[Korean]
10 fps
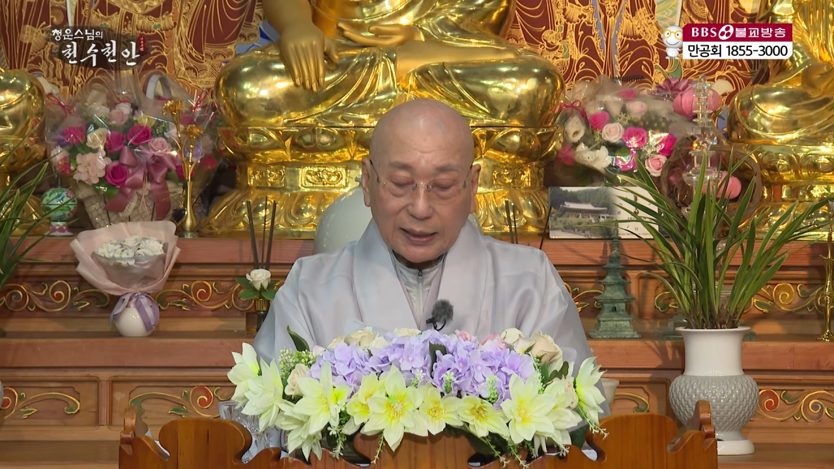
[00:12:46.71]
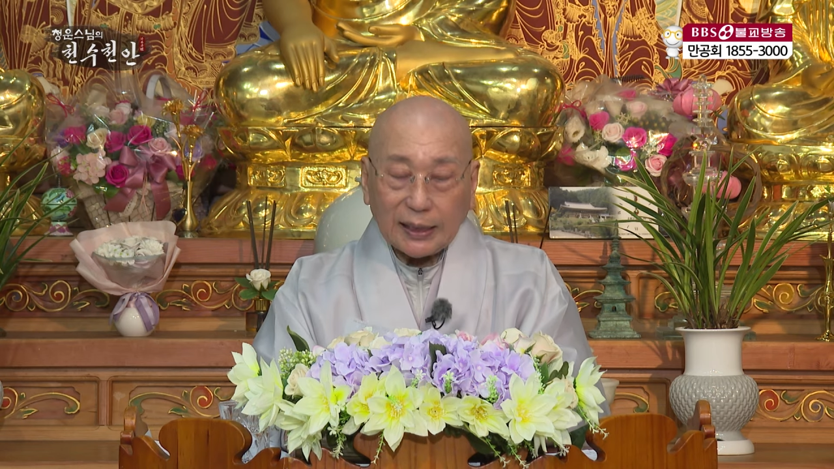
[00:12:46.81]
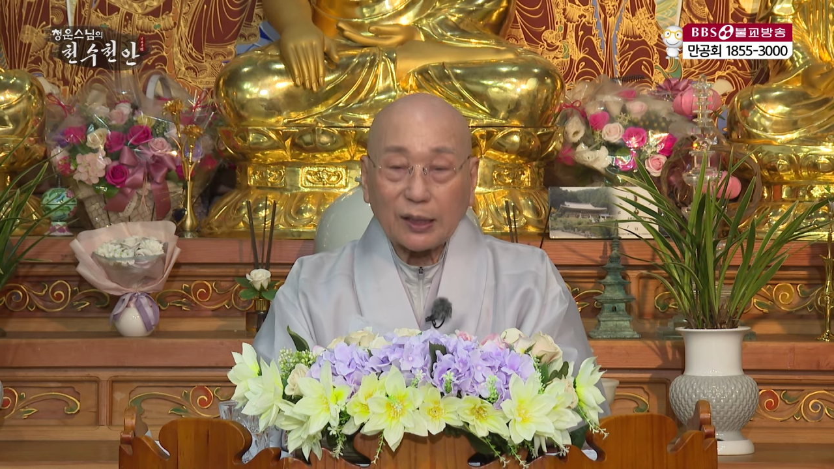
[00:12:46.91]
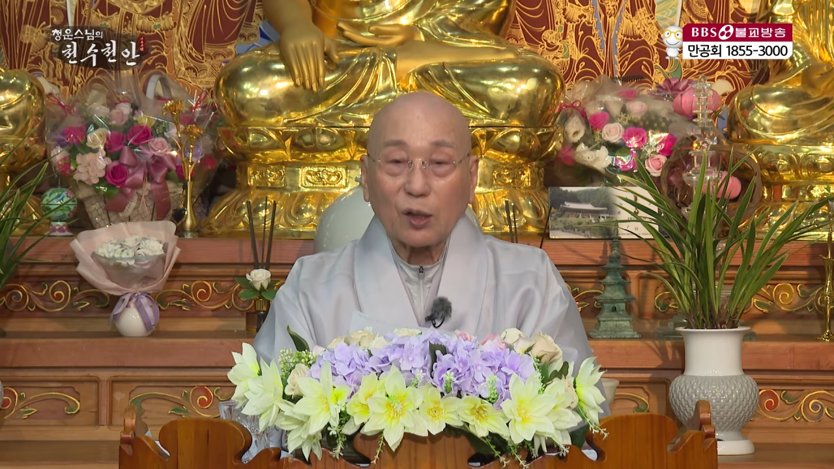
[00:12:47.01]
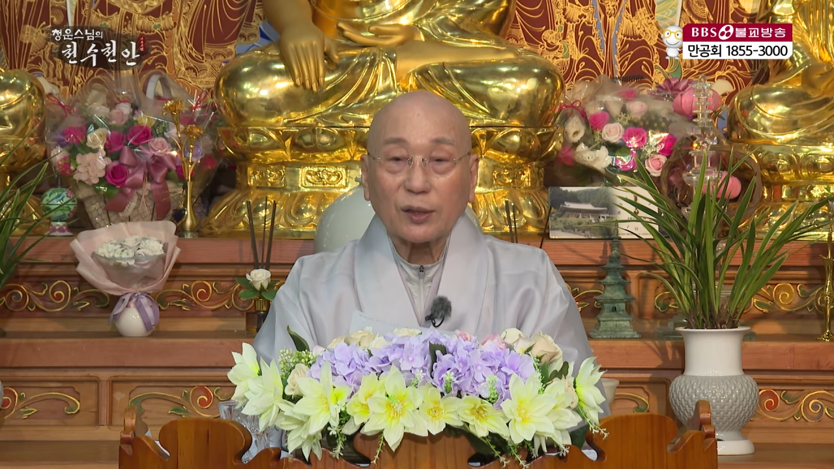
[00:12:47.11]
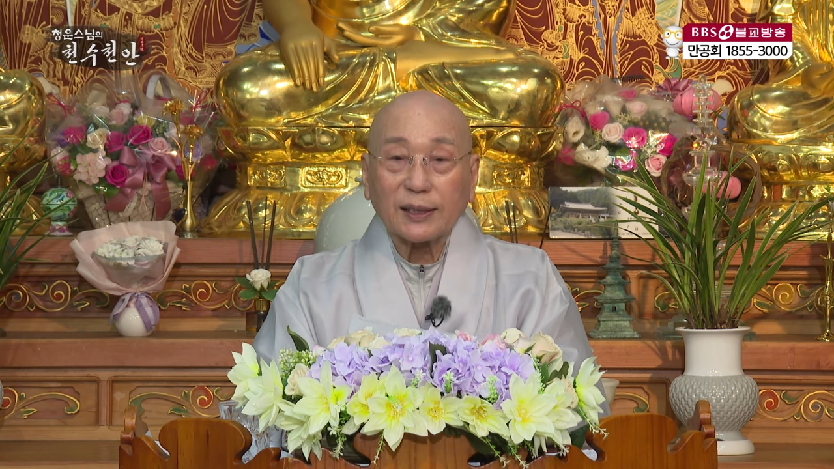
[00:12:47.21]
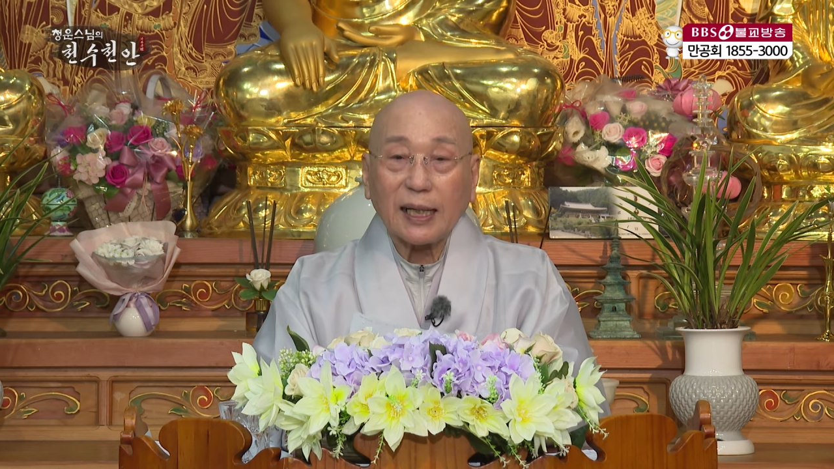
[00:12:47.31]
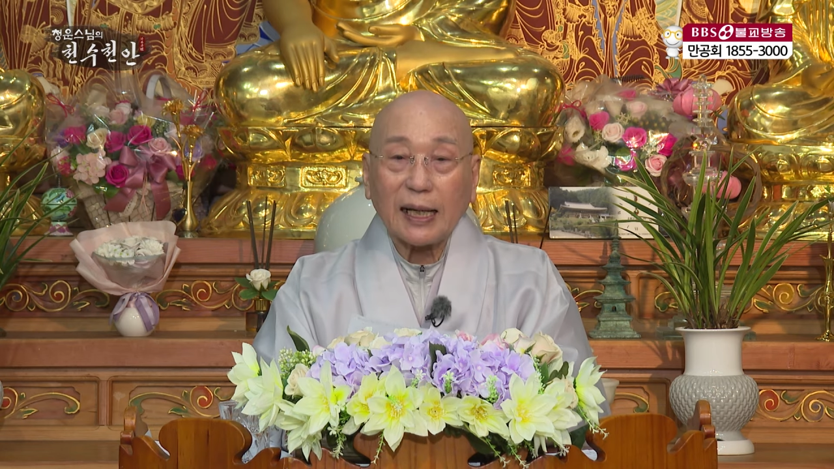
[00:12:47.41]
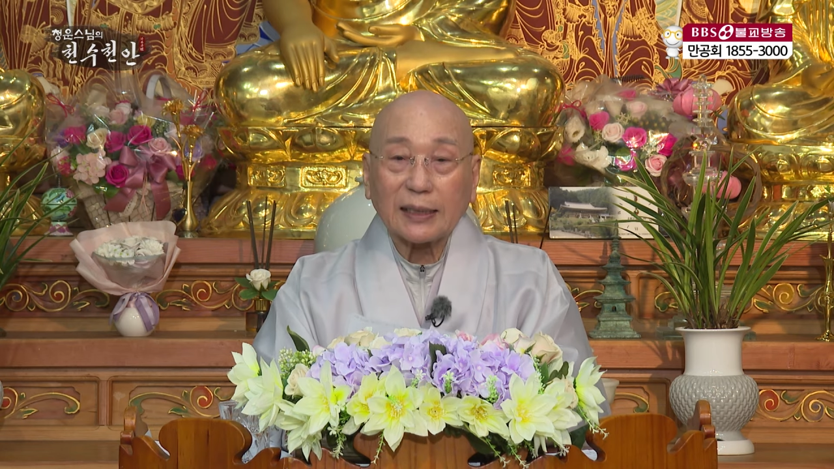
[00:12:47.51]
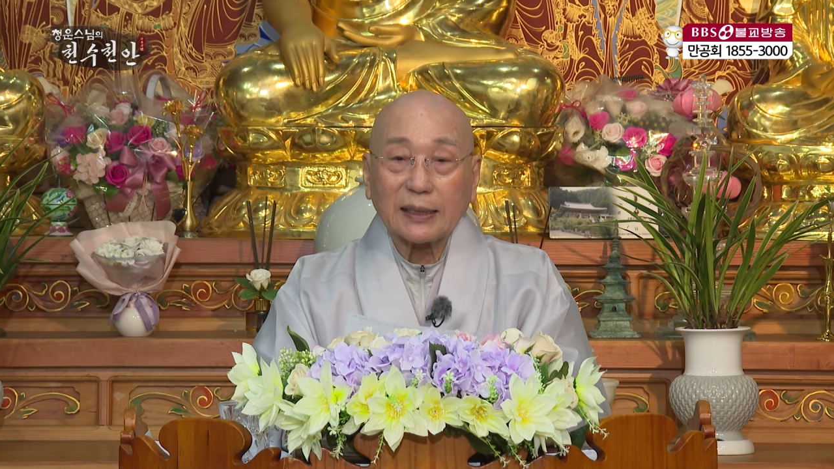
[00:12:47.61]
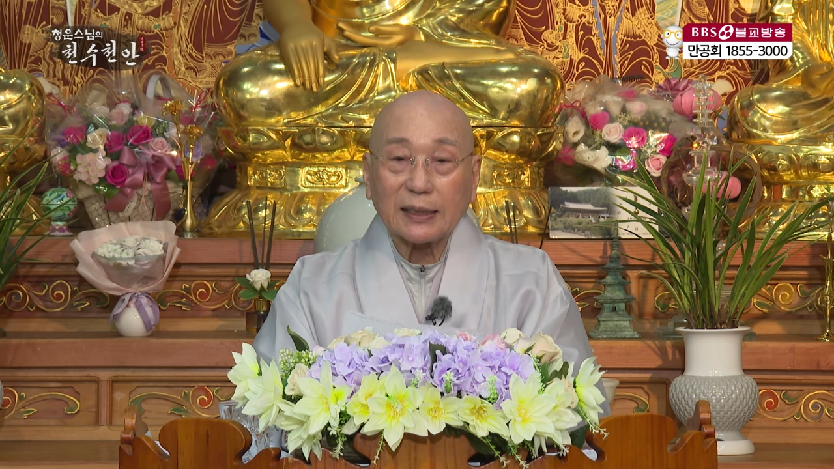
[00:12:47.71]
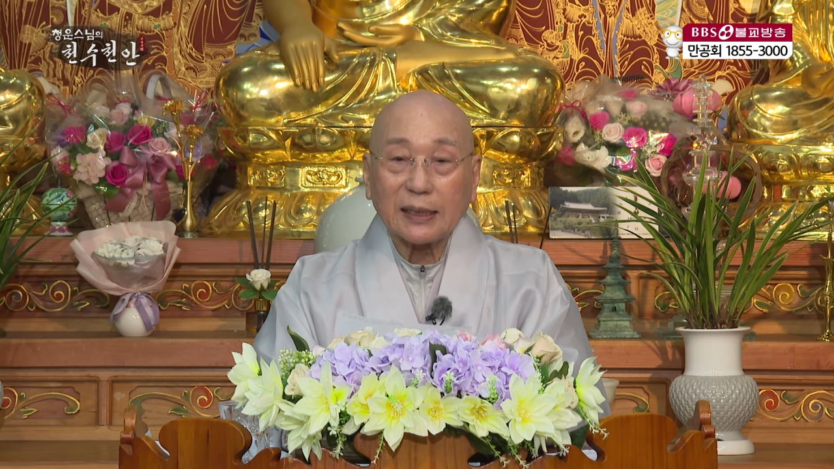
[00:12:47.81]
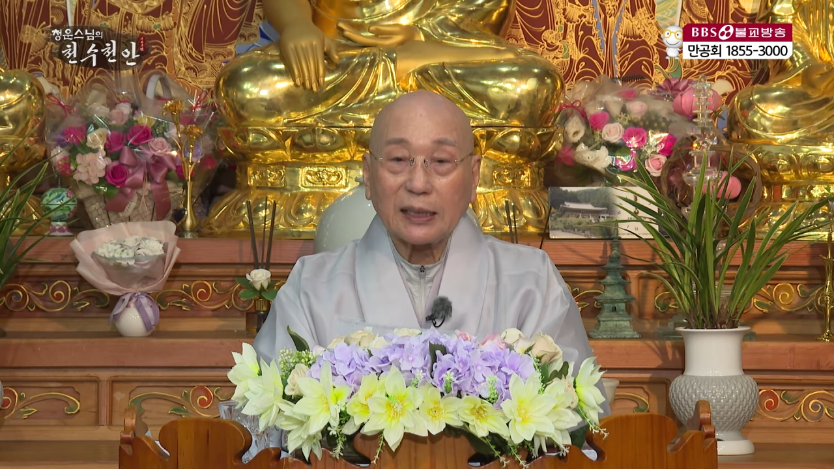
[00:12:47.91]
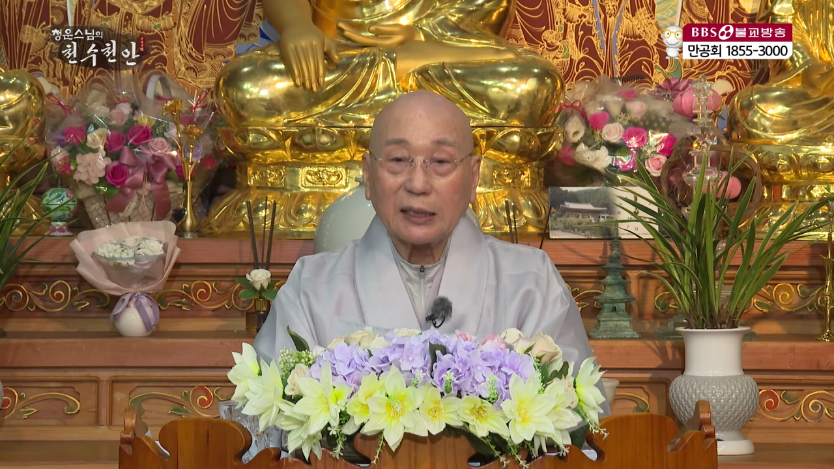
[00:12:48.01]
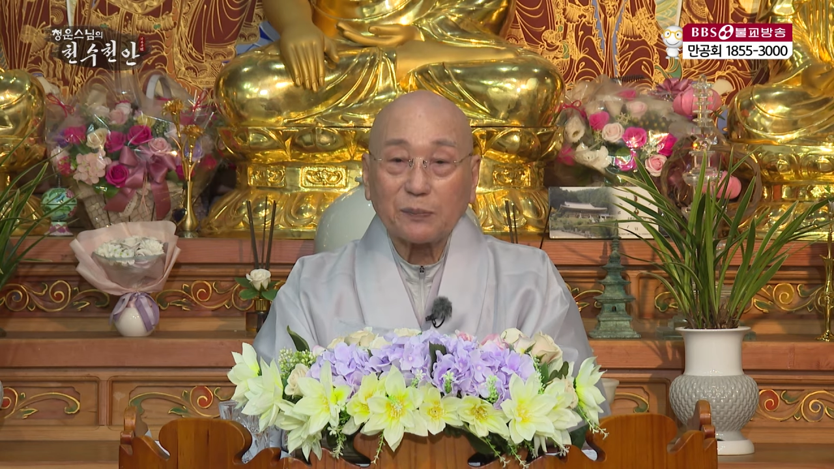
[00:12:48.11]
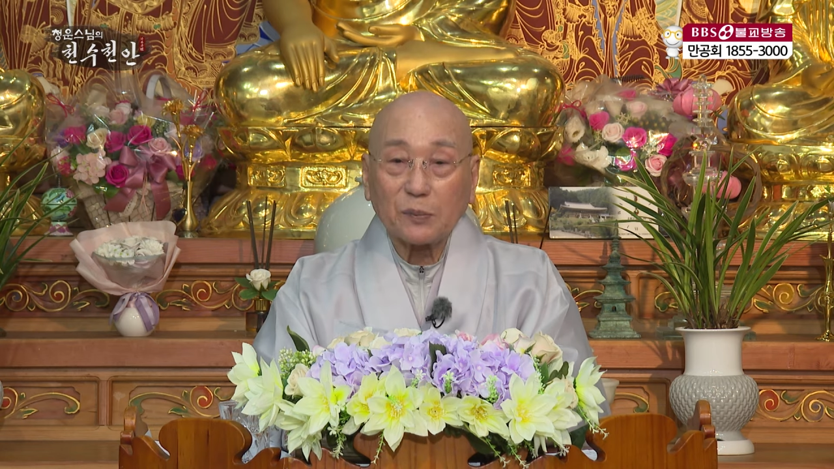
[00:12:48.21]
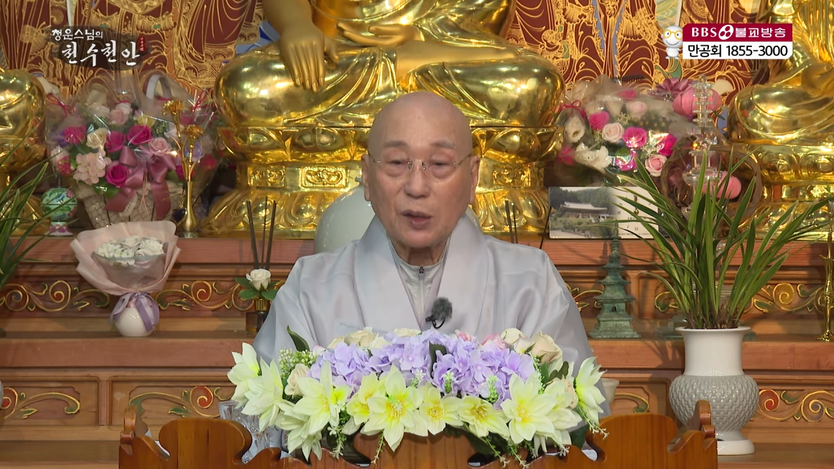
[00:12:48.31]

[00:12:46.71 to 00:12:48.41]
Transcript: 그러니까 역사학자들의